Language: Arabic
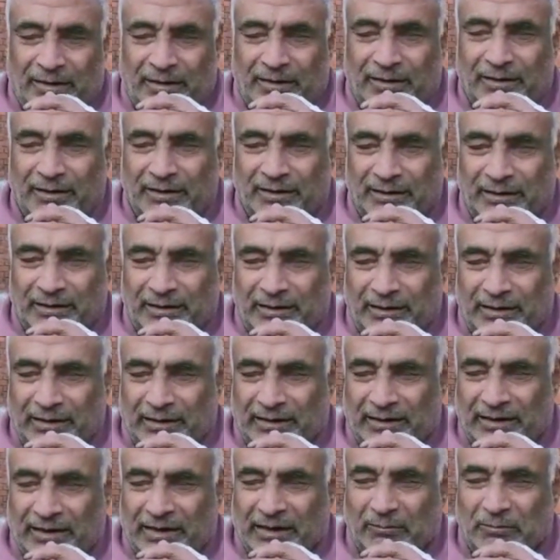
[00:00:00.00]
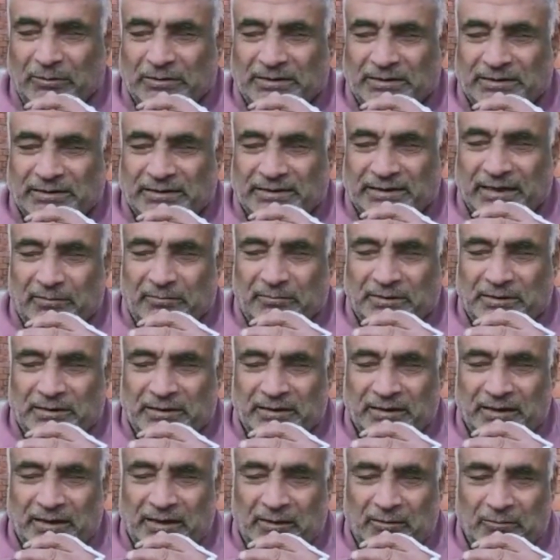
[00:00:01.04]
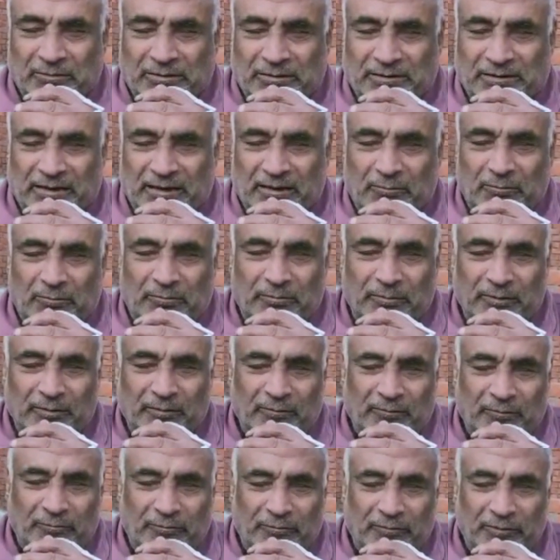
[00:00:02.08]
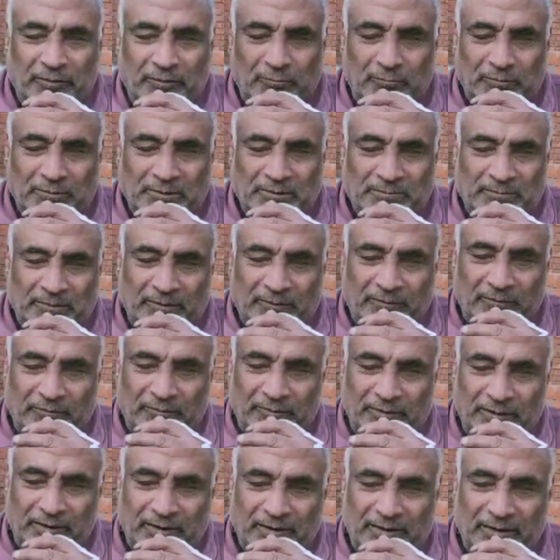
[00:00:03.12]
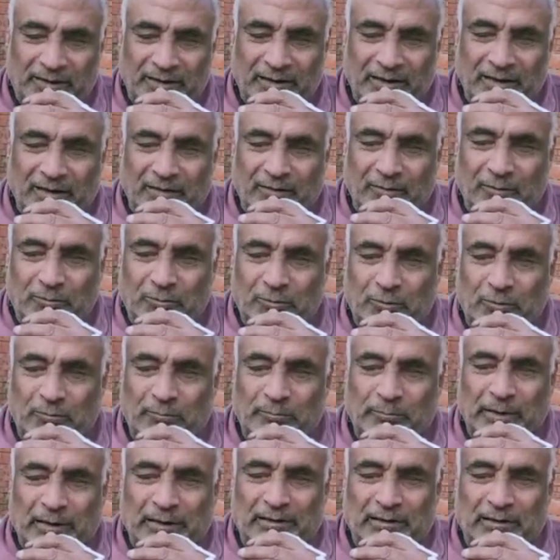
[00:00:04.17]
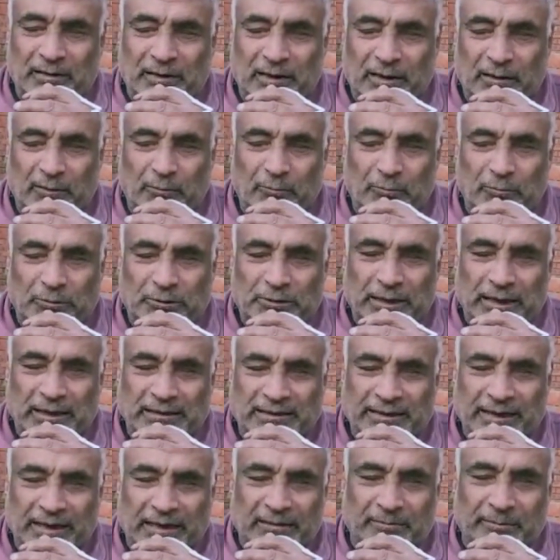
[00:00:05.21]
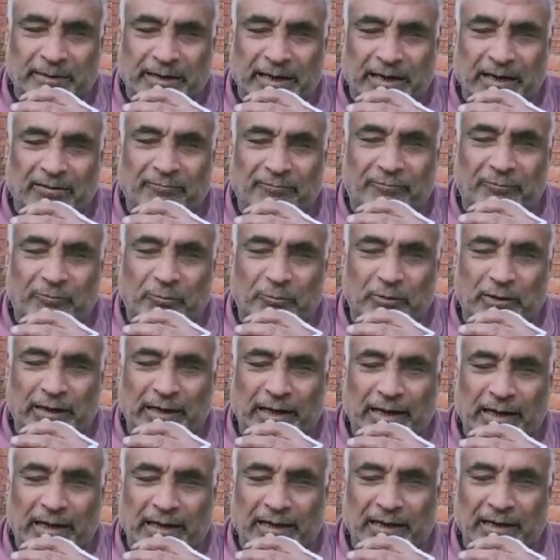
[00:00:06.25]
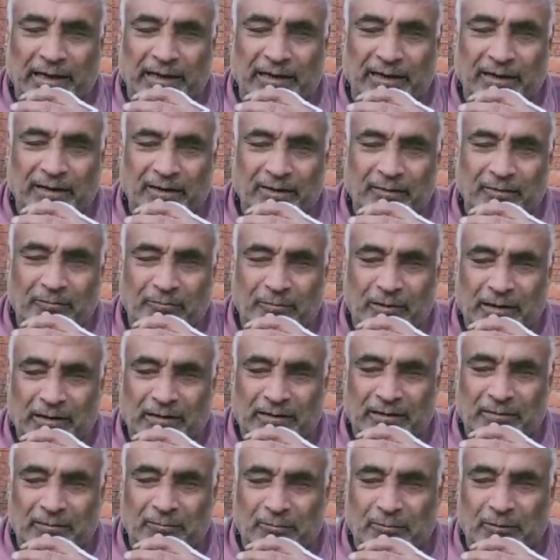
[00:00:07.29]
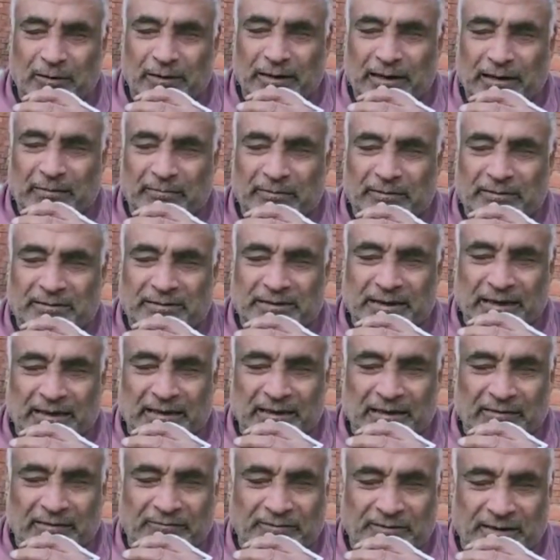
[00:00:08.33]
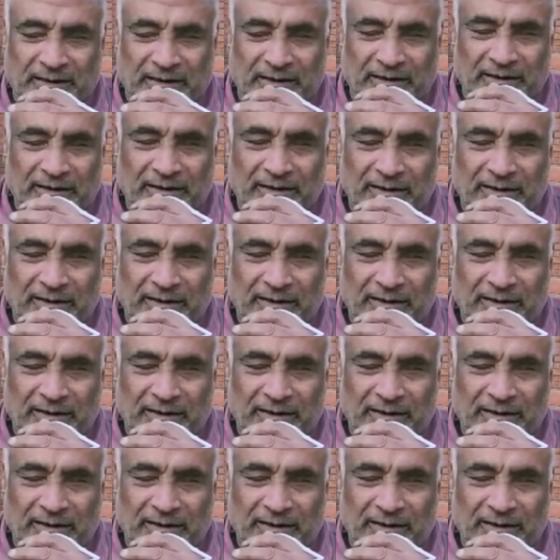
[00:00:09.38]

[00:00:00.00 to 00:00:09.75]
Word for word: يعني هنتجوز ازاي ومش هنتجوز ازاي ومكفوفين ومش مكفوفين قلت لهم ما تقلقوش هساعد معاها في كل حاجه وهي بتساعد نفسها